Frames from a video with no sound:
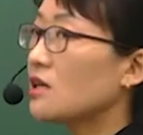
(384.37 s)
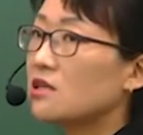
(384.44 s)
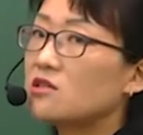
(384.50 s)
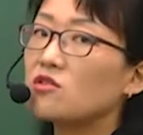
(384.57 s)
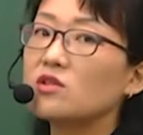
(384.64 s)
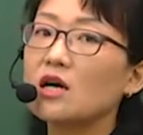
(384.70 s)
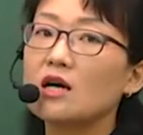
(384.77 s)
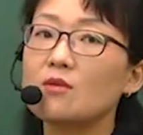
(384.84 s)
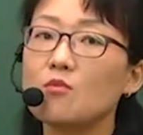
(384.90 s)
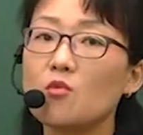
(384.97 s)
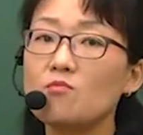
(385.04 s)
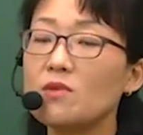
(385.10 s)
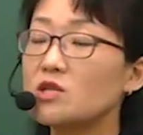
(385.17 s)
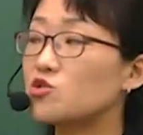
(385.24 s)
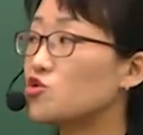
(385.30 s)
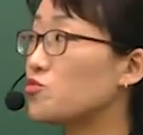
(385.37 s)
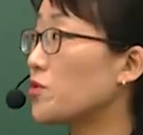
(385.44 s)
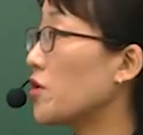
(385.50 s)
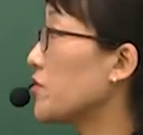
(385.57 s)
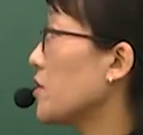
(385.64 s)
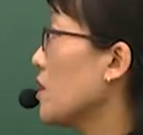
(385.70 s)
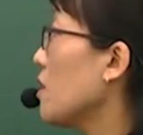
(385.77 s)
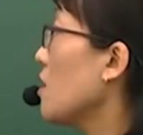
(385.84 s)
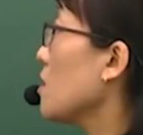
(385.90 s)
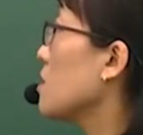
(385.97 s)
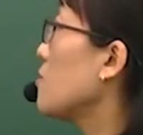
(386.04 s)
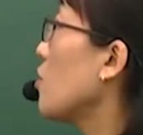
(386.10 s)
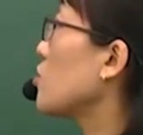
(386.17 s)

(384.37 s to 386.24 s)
그러다가 못 맞추면 그럼